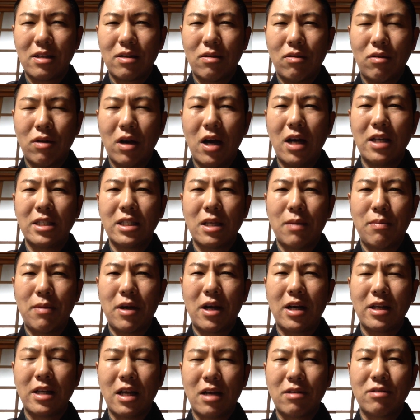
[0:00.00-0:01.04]
お母様
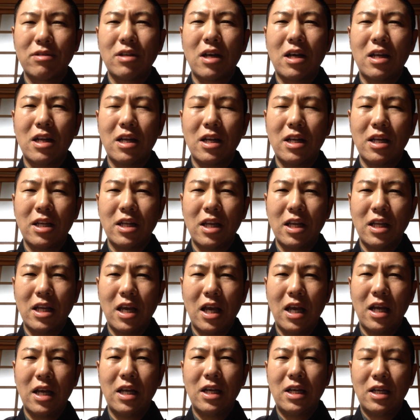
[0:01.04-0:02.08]
が亡くなられて
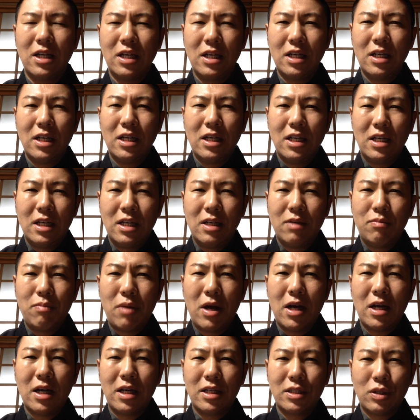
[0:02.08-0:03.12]
ね
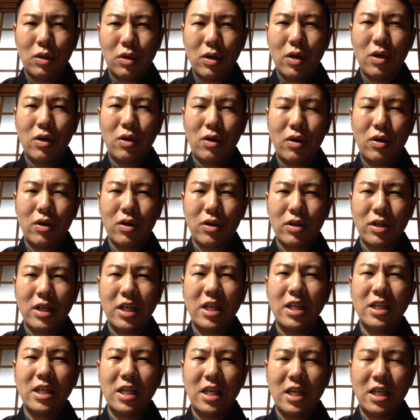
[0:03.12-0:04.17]
まあそれを
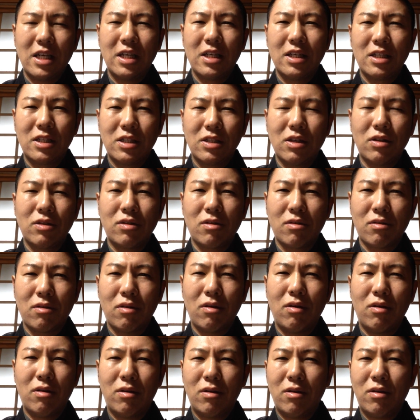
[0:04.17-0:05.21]
機にちょっと
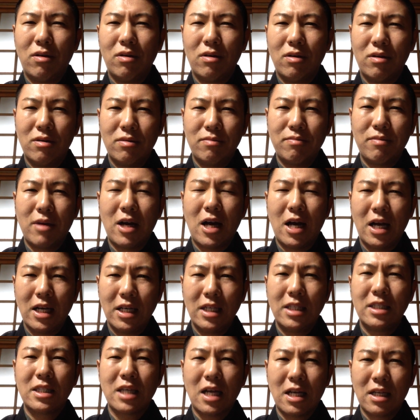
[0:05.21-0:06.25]
こうまあ
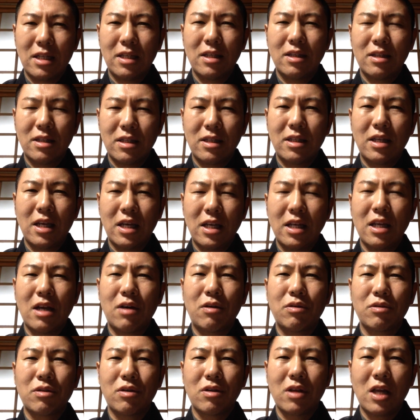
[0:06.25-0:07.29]
遺産的
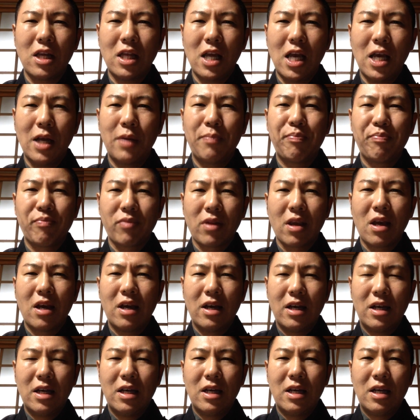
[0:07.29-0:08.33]
なことでね、
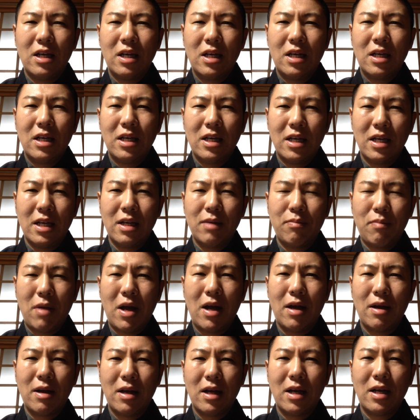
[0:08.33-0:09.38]
えー、
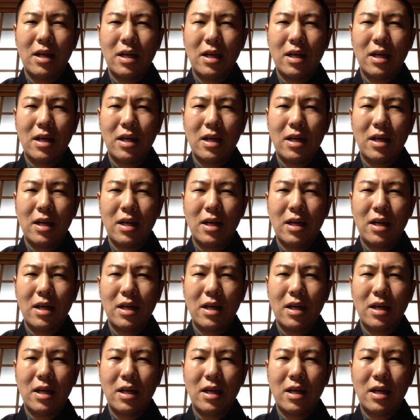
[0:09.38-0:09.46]
ま